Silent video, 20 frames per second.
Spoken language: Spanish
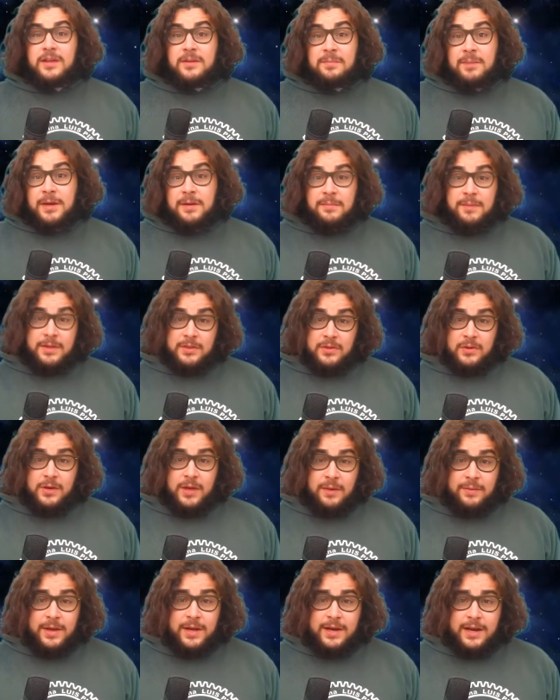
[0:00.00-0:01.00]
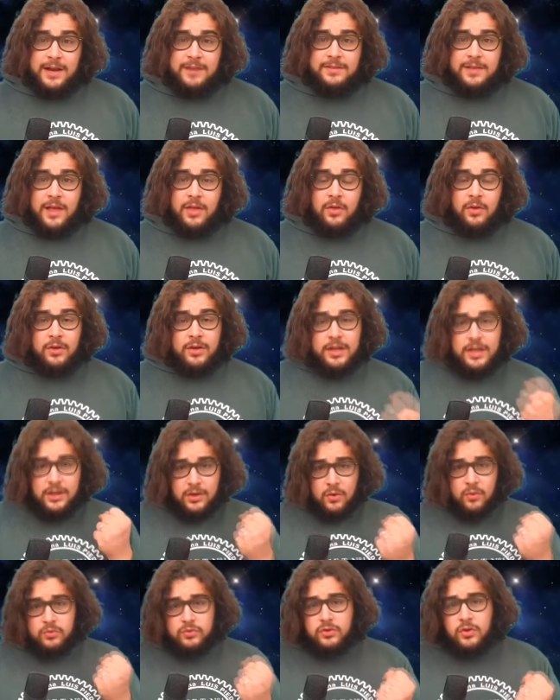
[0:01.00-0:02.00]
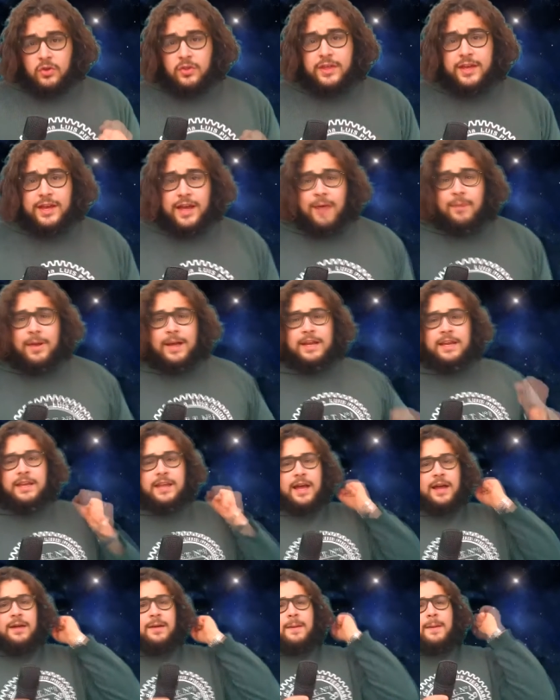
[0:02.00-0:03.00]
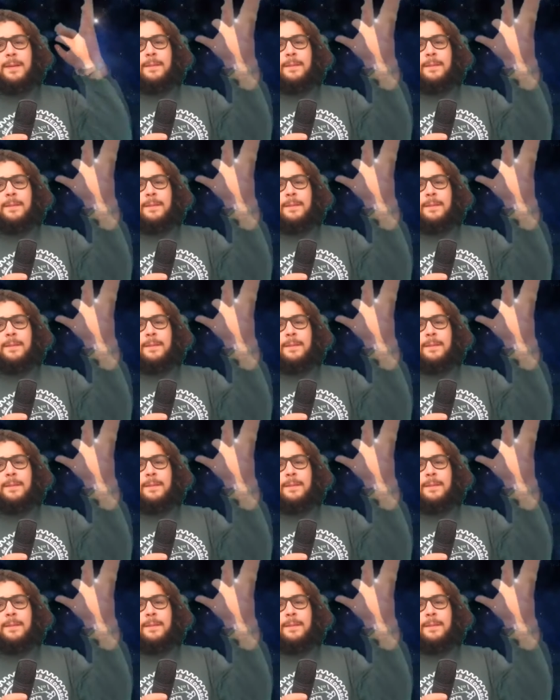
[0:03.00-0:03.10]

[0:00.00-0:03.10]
experimentos que habían realizado y lo usó de jabalina